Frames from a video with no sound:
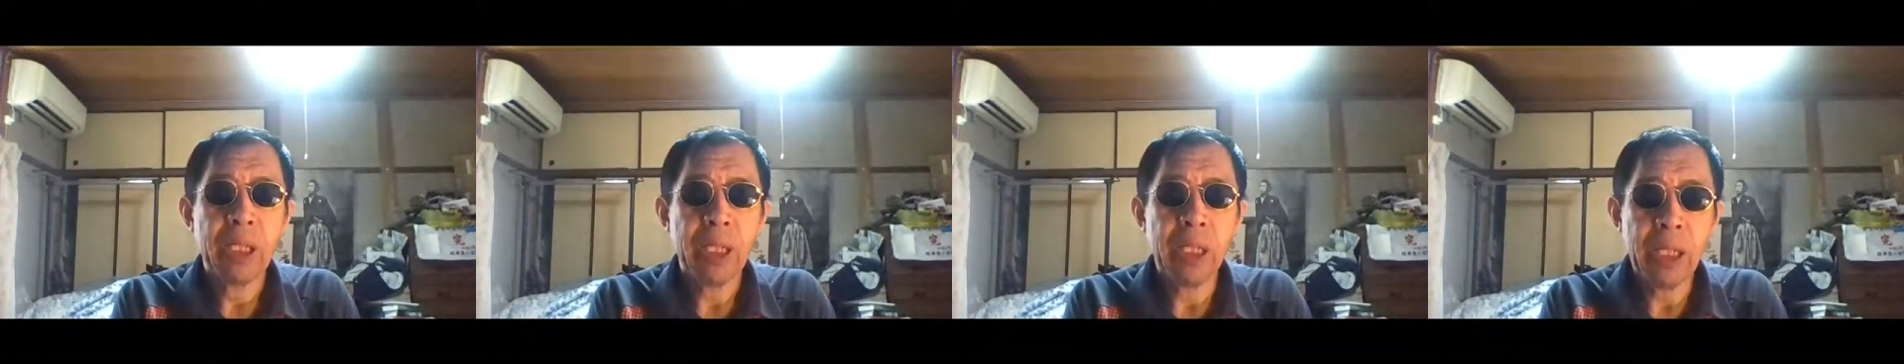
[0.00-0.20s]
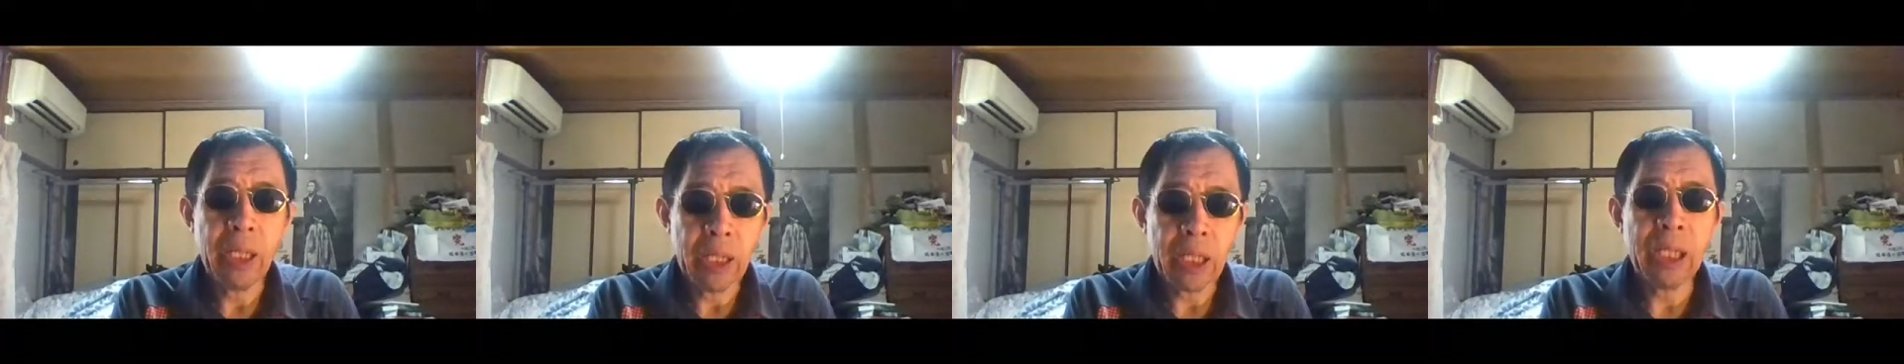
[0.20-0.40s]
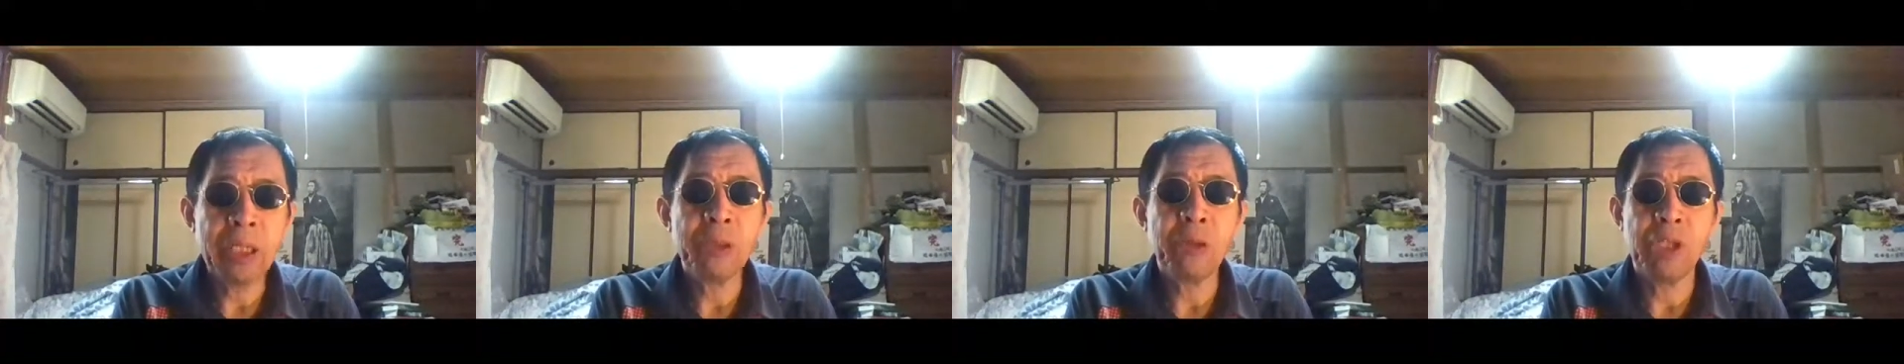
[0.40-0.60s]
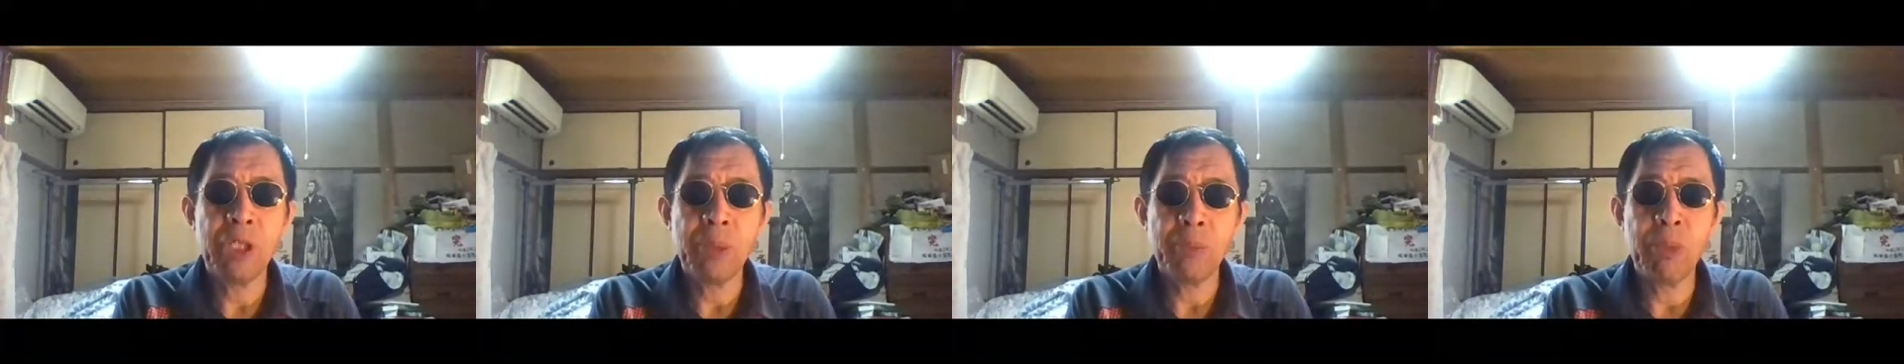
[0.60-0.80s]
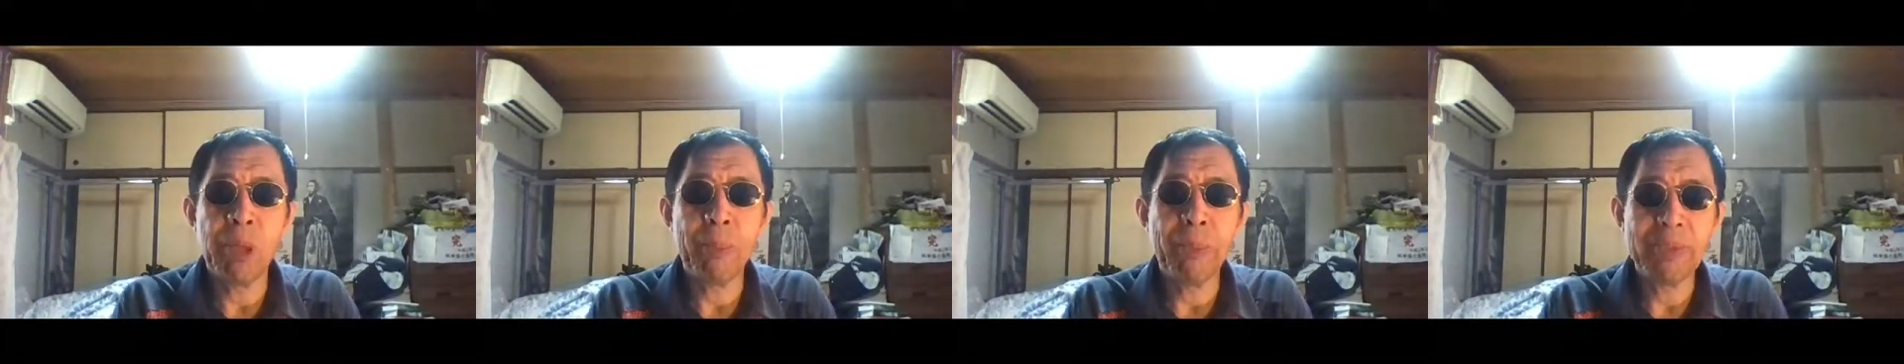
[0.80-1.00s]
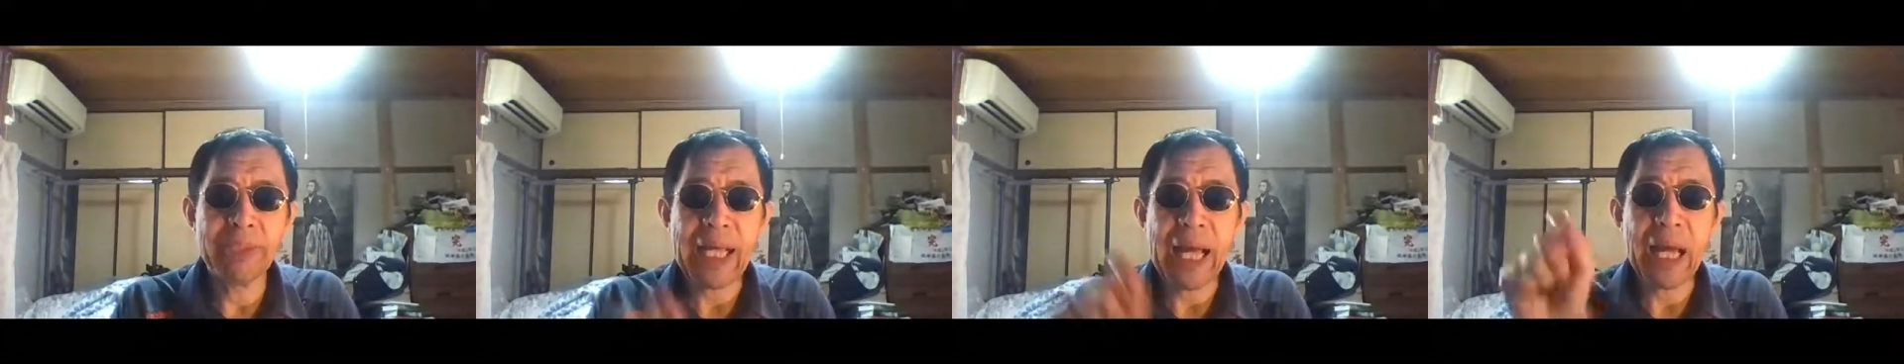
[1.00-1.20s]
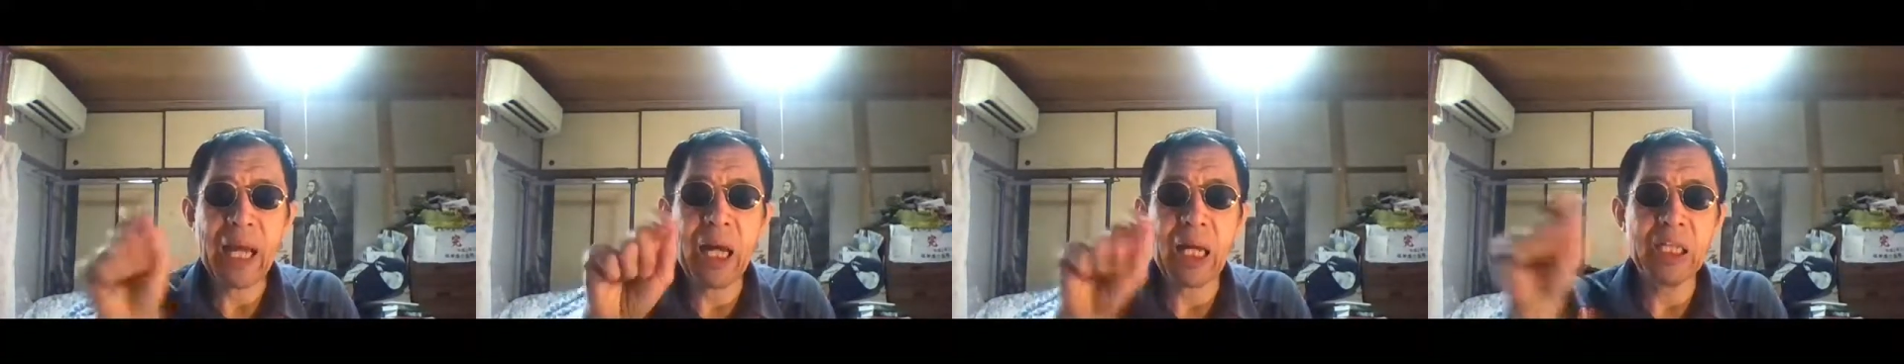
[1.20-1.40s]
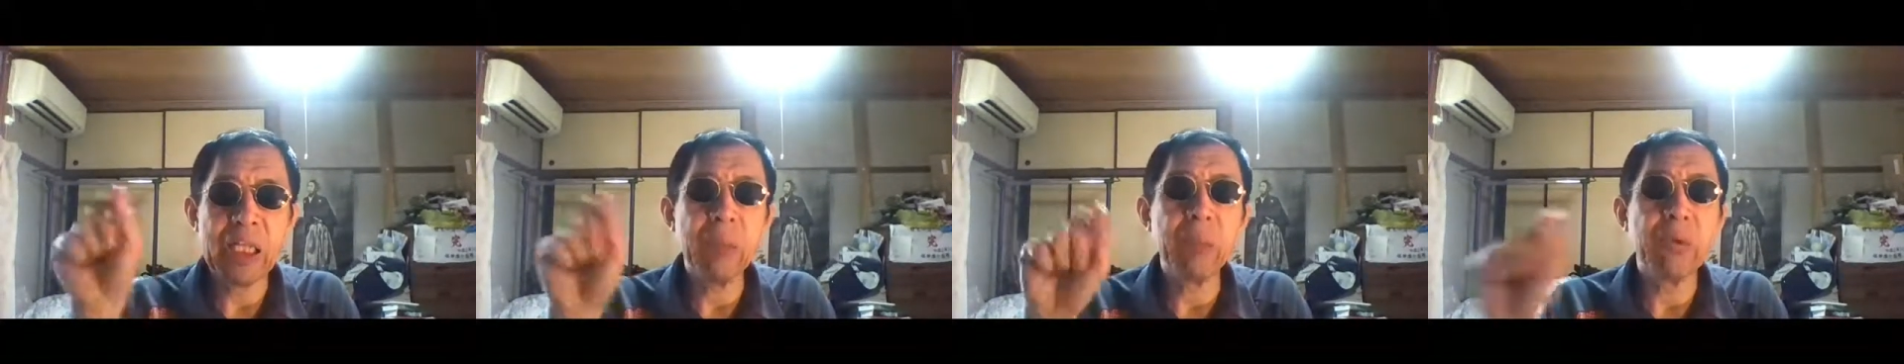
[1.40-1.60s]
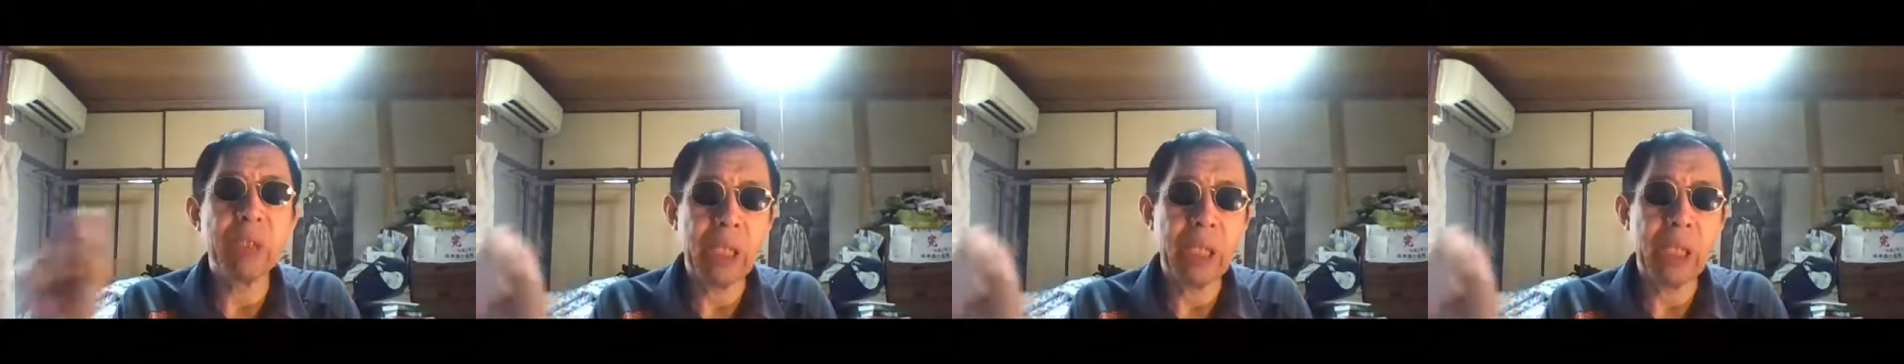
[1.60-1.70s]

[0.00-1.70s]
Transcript: 映画監督でもやっぱ作家でも